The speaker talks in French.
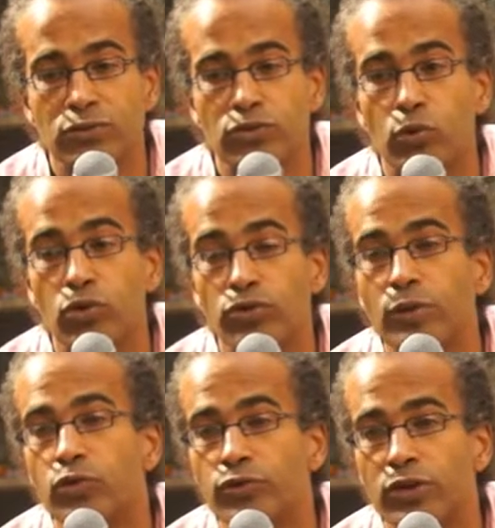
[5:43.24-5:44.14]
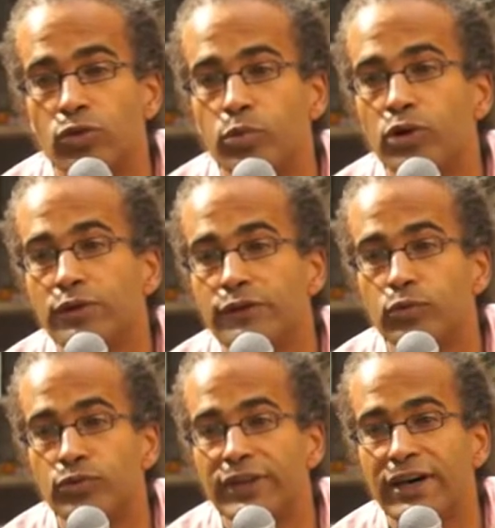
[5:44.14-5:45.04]
se disent bon non, ça me concerne pas, c'est
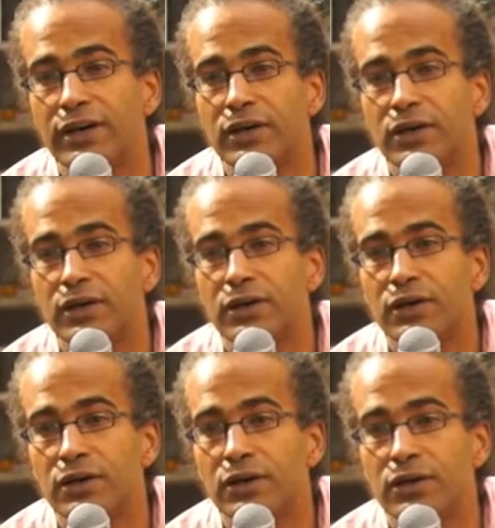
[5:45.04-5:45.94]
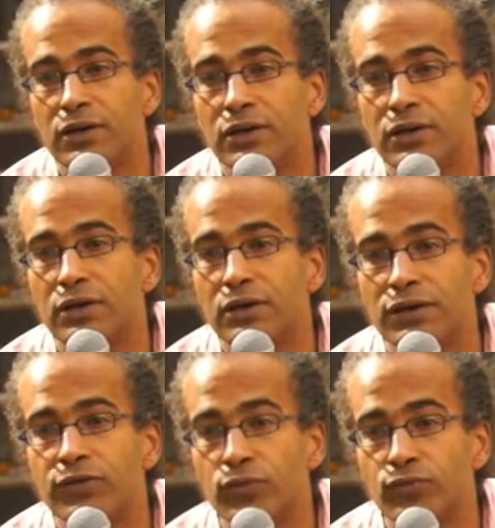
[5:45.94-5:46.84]
plus tard. Et
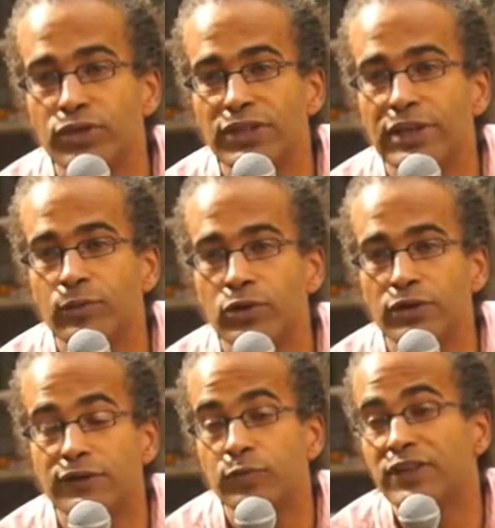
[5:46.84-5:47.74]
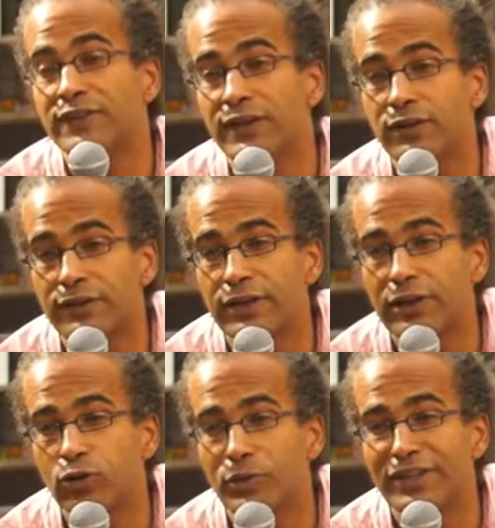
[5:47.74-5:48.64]
ils s'en foutent réellement et c'est peut-être ça dans ce
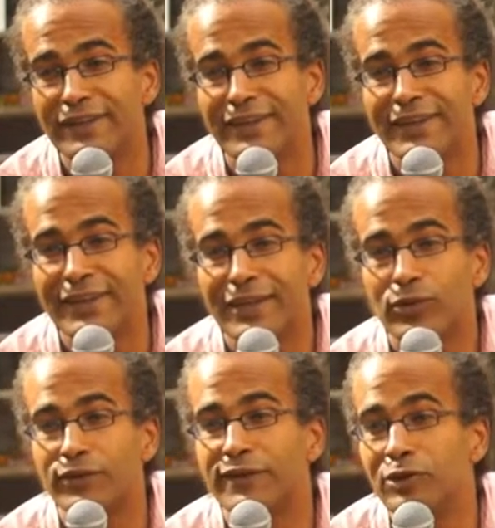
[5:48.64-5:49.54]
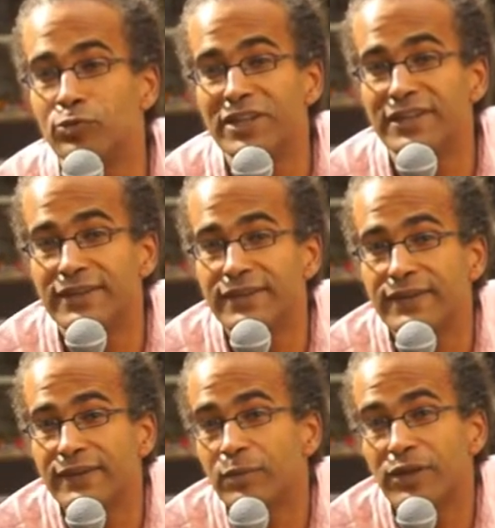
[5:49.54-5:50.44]
cas-là l'humanité. Donc si l'humanité c'est
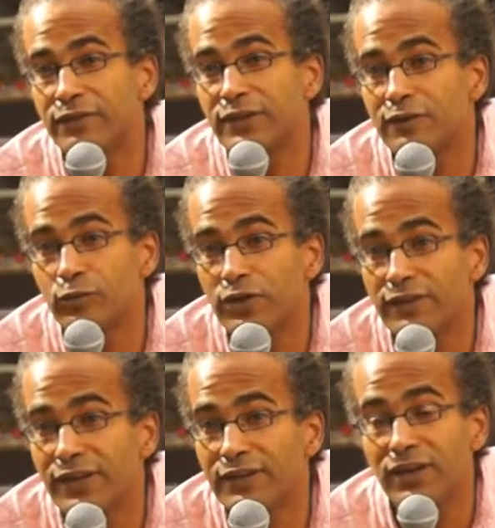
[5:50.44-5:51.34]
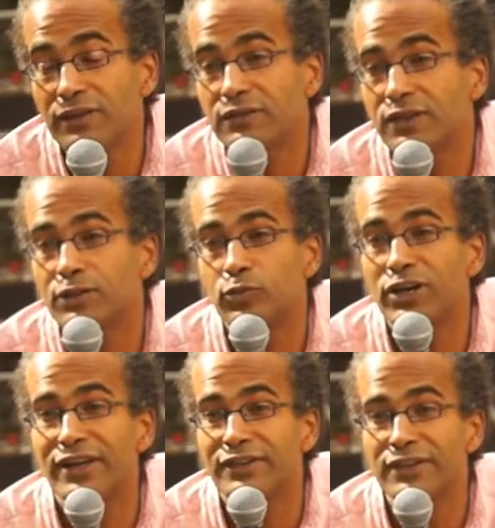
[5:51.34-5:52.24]
ça, ben effectivement elle s'arrêtera, c'est très
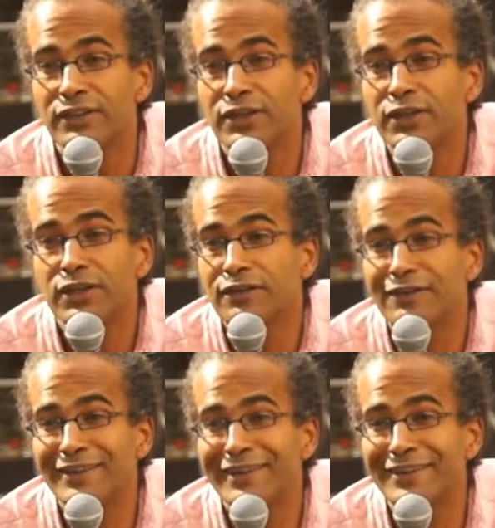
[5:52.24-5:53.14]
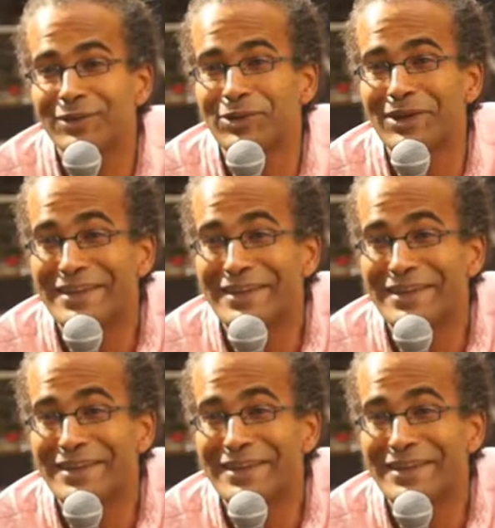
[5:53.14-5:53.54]
démocratique. Voilà, je.